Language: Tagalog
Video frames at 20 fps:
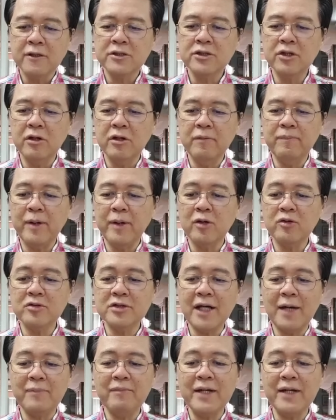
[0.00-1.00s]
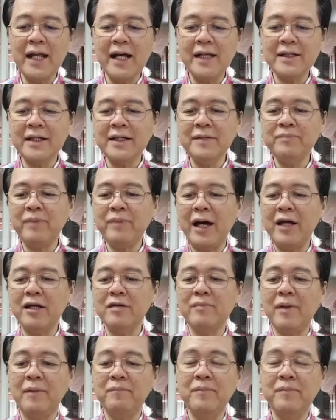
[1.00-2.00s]
So, pag-usapan natin
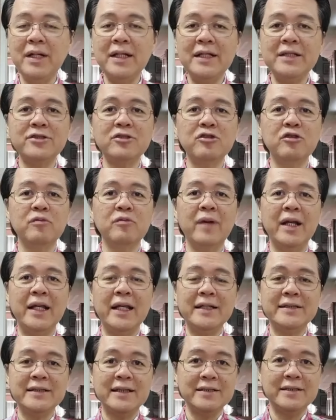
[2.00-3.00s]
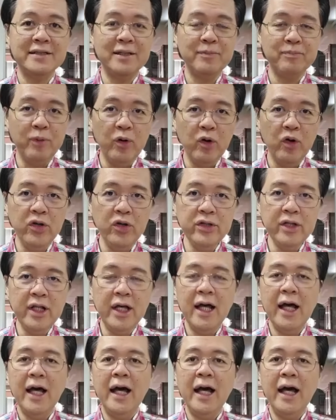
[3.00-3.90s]
paano mabilis gumaling sa sipon.